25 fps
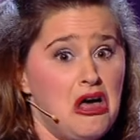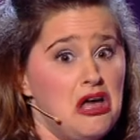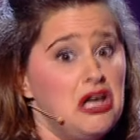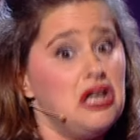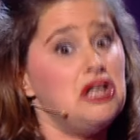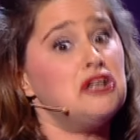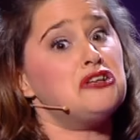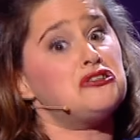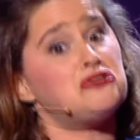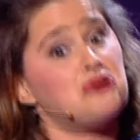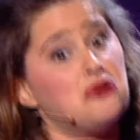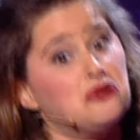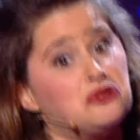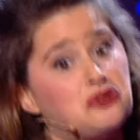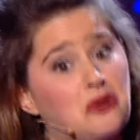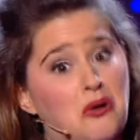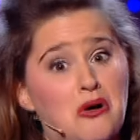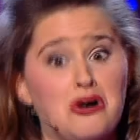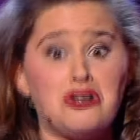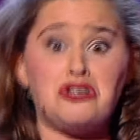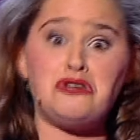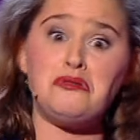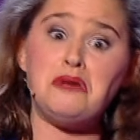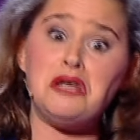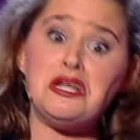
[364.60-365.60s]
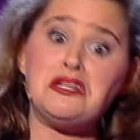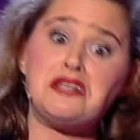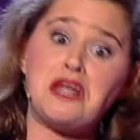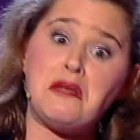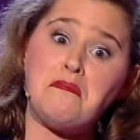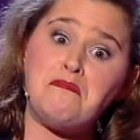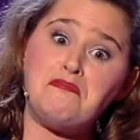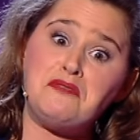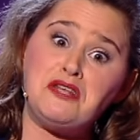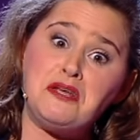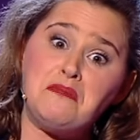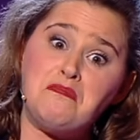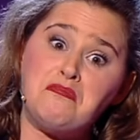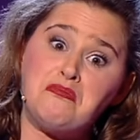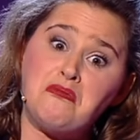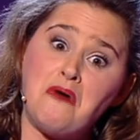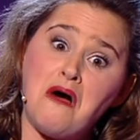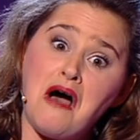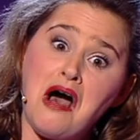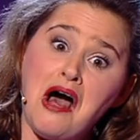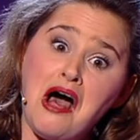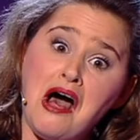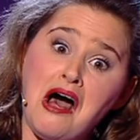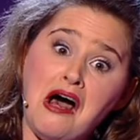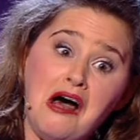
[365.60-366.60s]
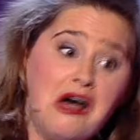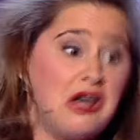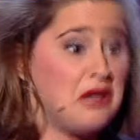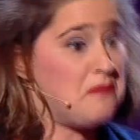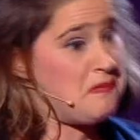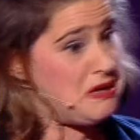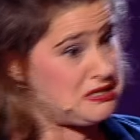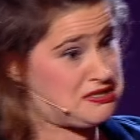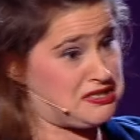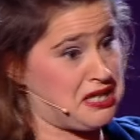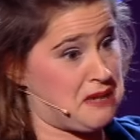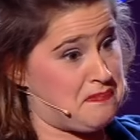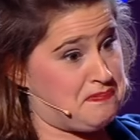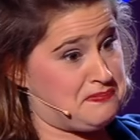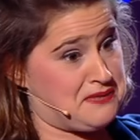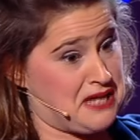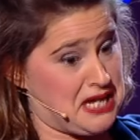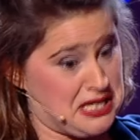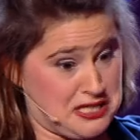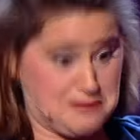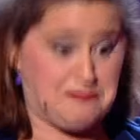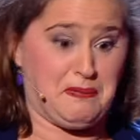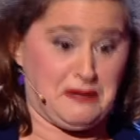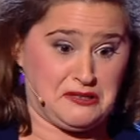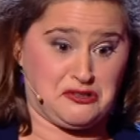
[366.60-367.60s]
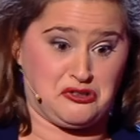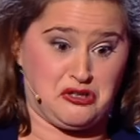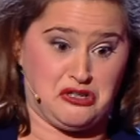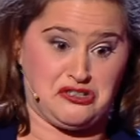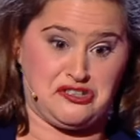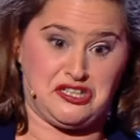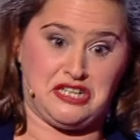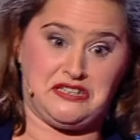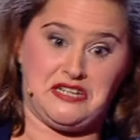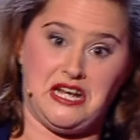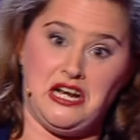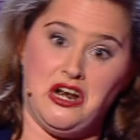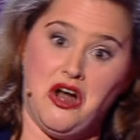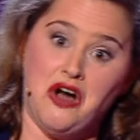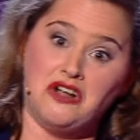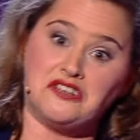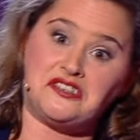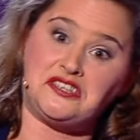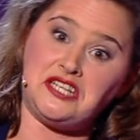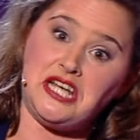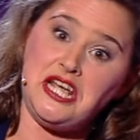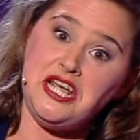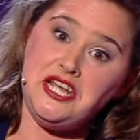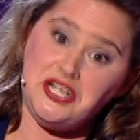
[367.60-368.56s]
cuits. Oh ils sont trop cuits, tes petits pois. Mais c'est peut-être parce que c'est des lentilles,